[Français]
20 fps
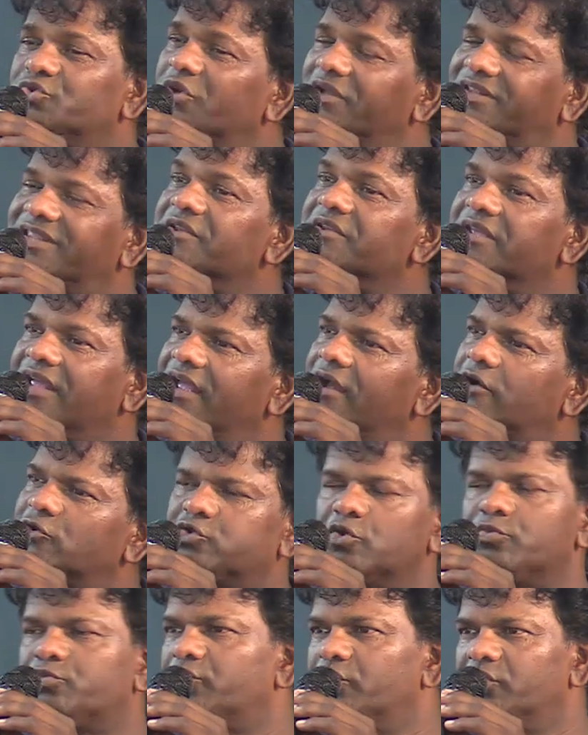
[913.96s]
été une
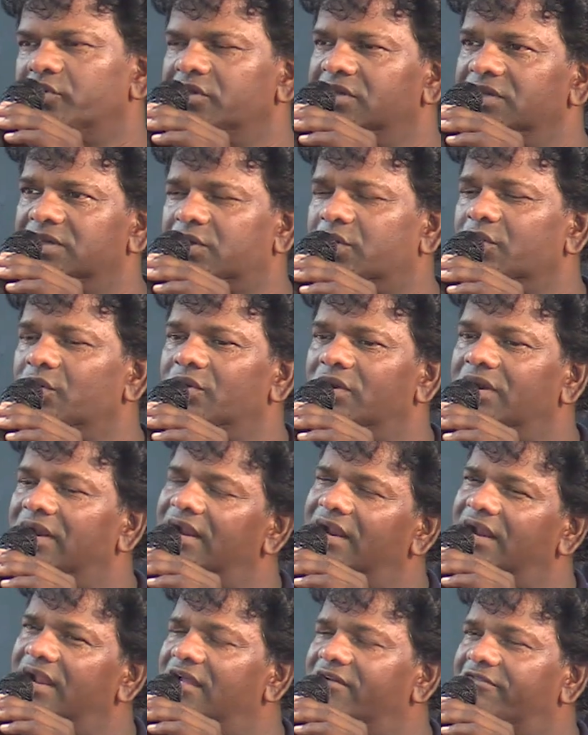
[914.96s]
guerre depuis que
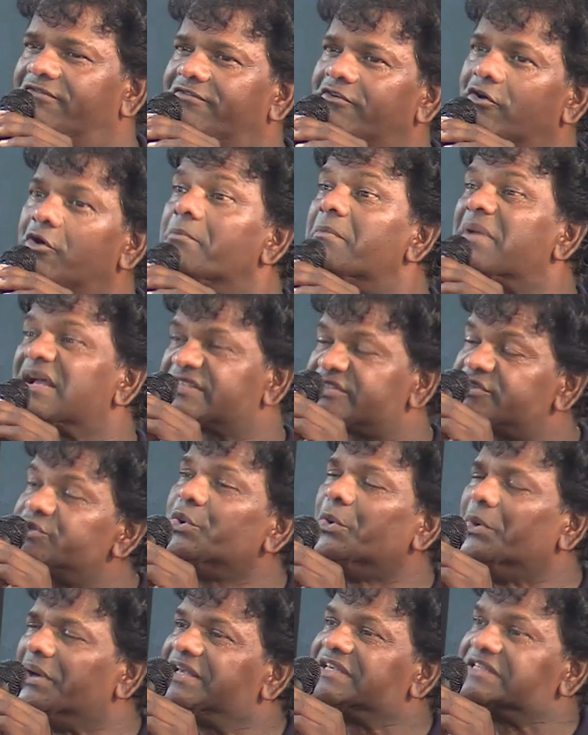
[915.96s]

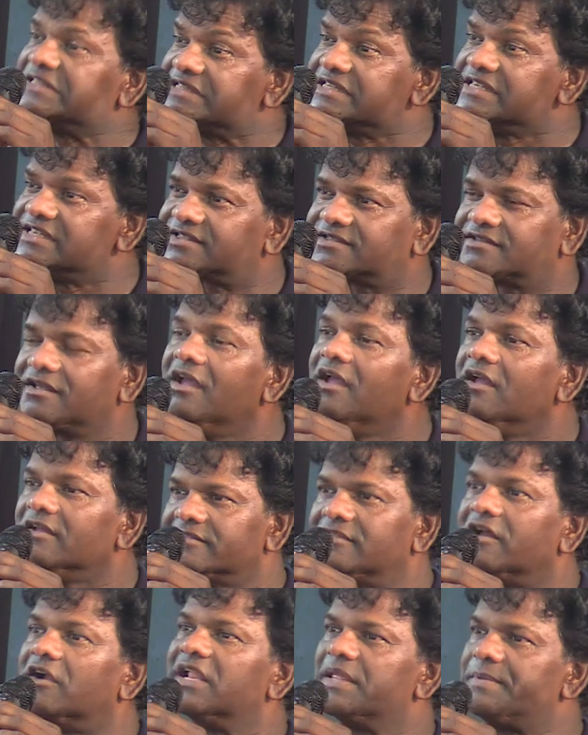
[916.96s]
l'information existe
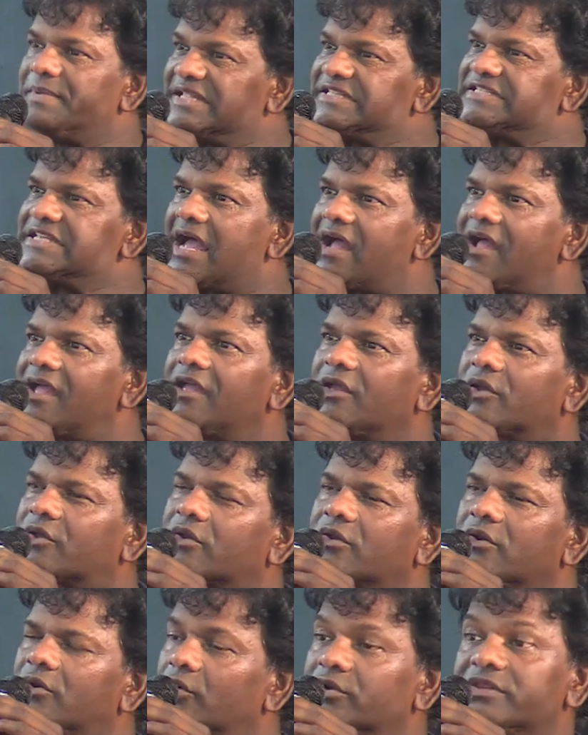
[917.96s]
dans les médias. Hein,
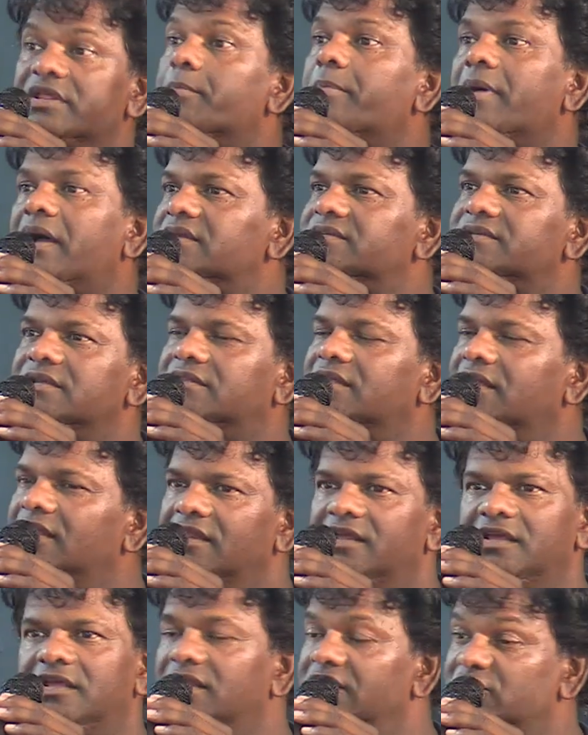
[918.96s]
que Au départ,
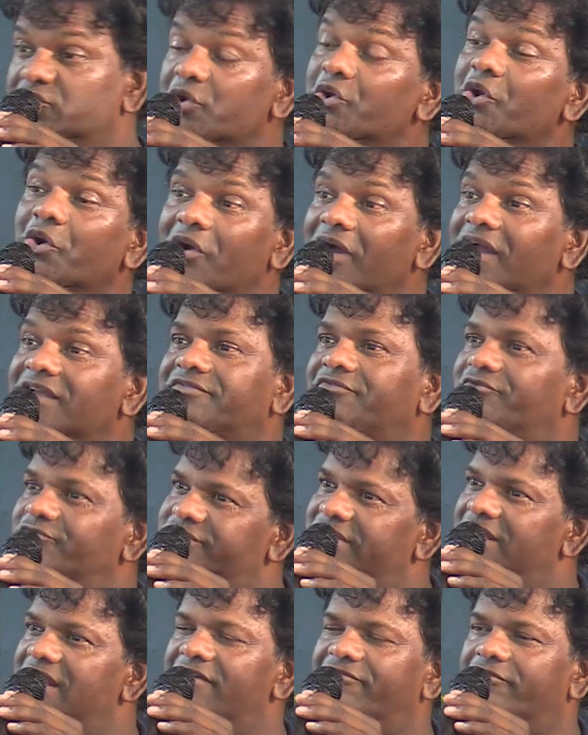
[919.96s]
c'était les, journaux hein, qui
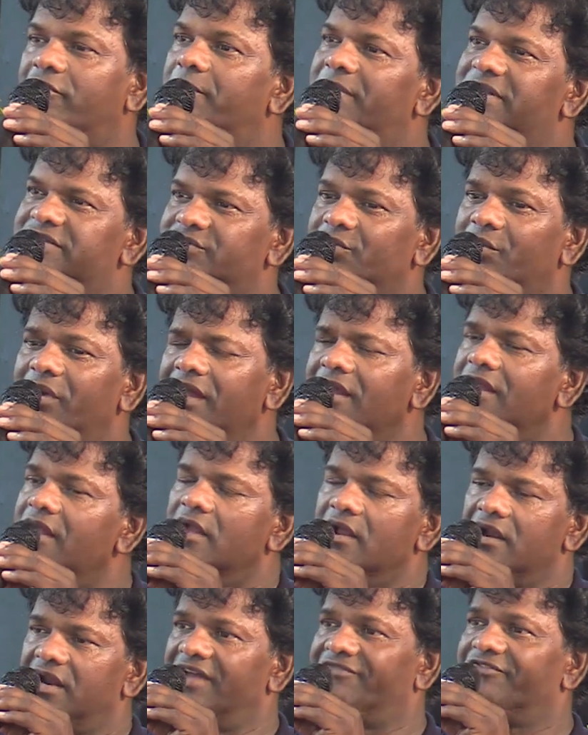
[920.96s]
faisaient mmh. l'information.
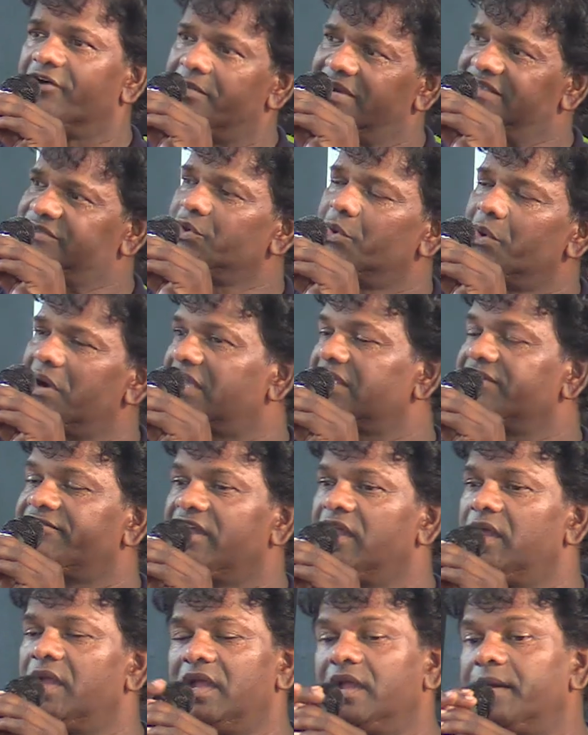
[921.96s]
L'information
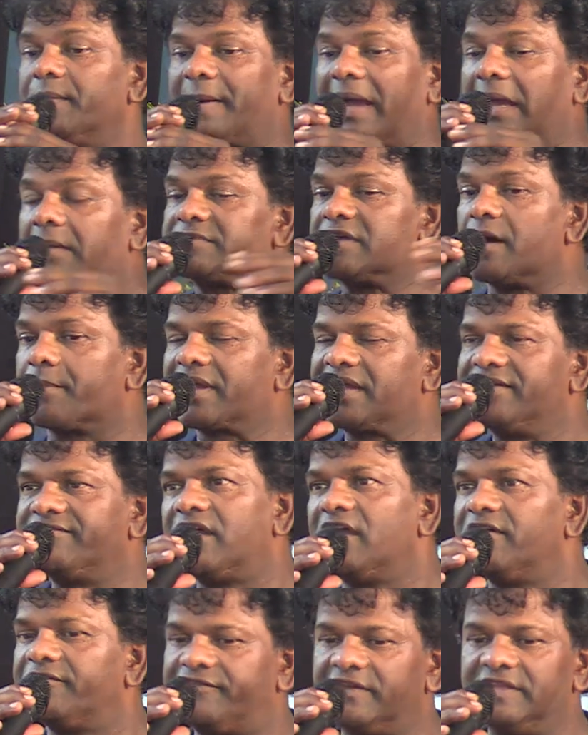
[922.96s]
arrivait, par exemple, quand il
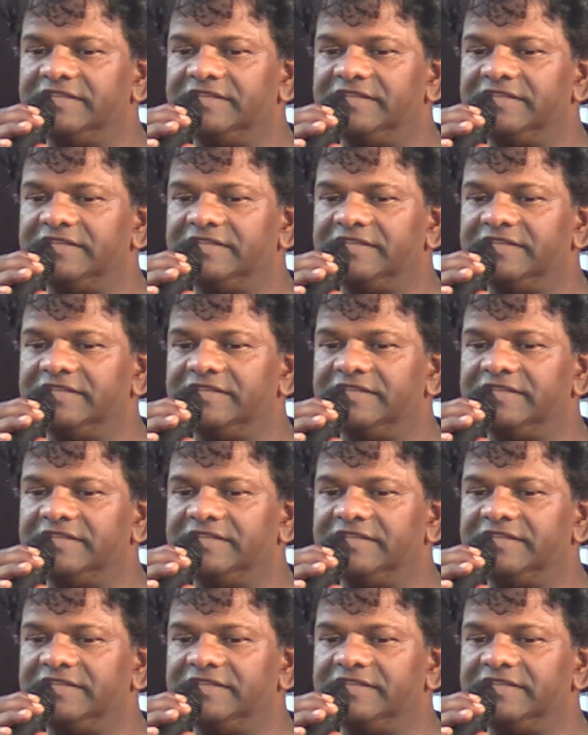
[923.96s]
y avait un fait